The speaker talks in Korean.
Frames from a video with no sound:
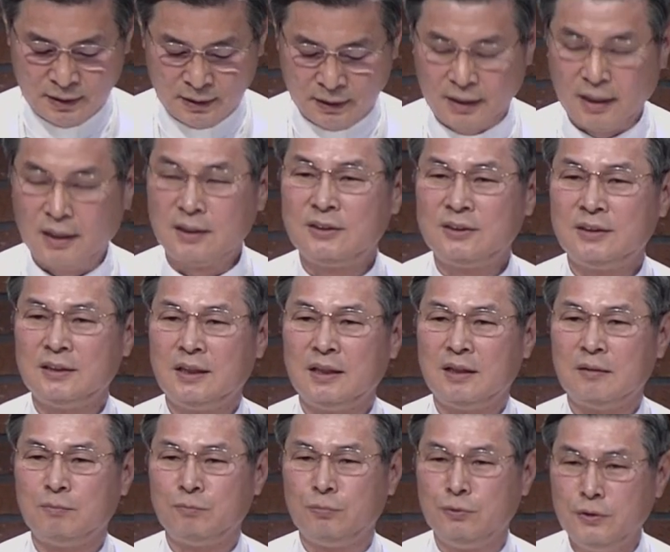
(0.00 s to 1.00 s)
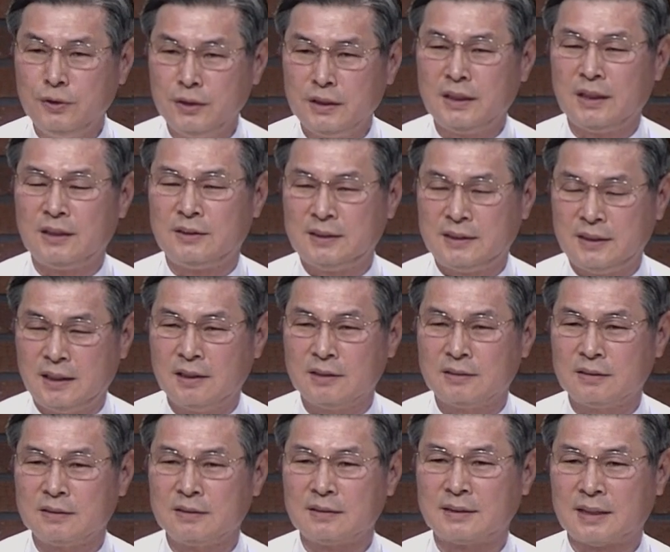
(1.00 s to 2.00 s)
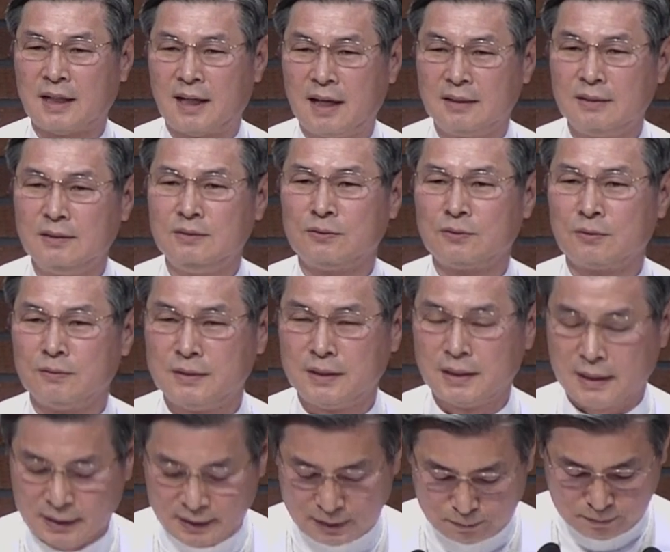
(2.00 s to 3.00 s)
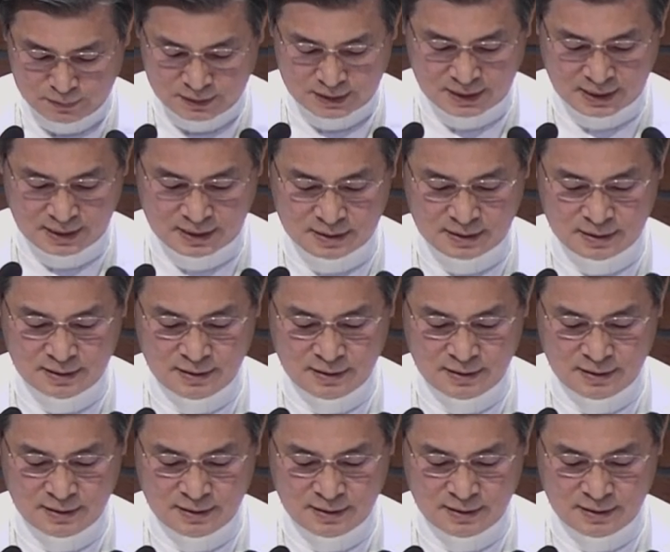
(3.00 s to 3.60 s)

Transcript: 계시의 분위기에 취해서 사는 존재가 됩니다.